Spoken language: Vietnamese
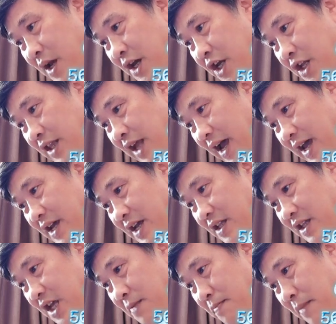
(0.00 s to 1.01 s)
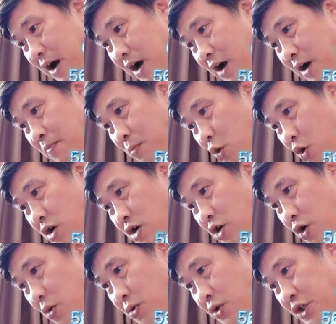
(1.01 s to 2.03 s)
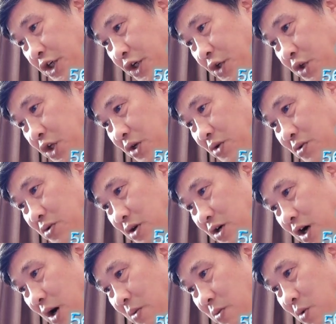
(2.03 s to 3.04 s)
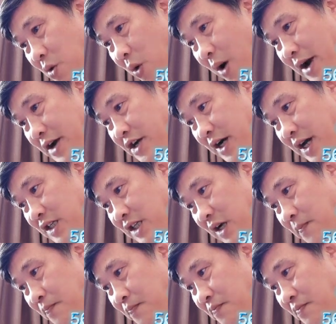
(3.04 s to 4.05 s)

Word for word: Hiện tại thế mà muốn cùng Triệu Thiếu không qua được hay sao?